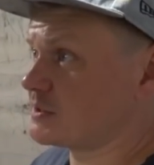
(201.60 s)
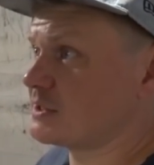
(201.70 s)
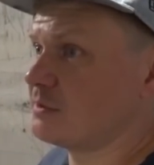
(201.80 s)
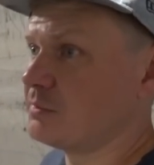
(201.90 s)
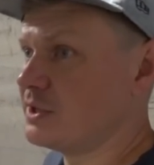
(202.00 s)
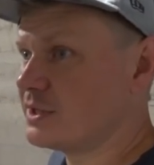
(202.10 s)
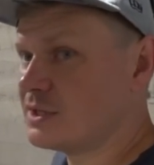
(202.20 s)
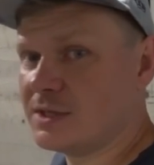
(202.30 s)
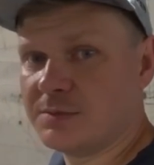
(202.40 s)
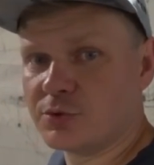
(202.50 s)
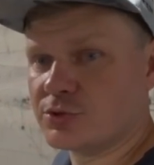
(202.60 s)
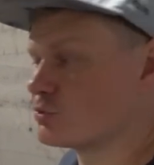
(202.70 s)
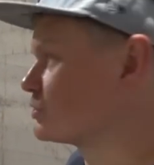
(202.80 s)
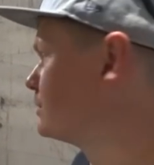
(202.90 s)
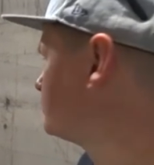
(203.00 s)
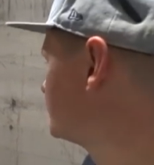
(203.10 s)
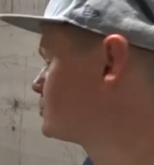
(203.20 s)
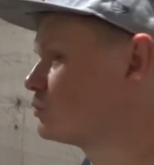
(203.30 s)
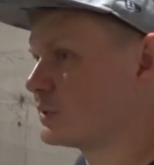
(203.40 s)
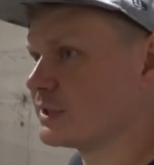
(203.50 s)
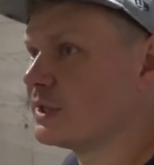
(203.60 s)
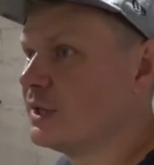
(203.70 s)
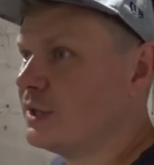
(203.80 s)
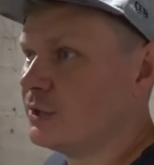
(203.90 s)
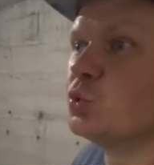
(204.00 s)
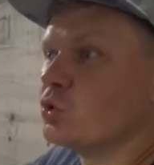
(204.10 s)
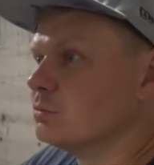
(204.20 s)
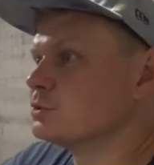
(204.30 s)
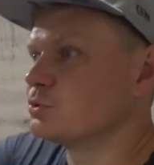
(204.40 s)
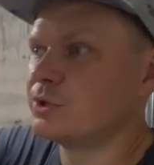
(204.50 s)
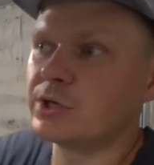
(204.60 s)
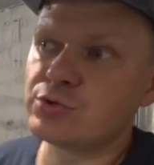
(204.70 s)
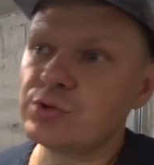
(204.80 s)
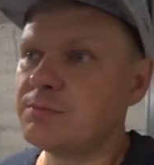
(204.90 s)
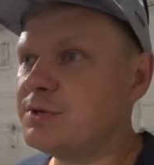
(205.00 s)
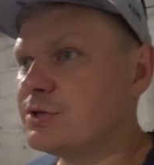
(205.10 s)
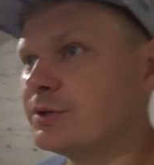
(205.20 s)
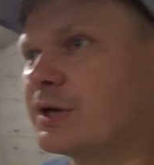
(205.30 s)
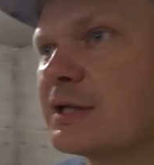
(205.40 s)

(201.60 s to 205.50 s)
поставить маяки, и можно уже приступать ту комнату я хочу добить до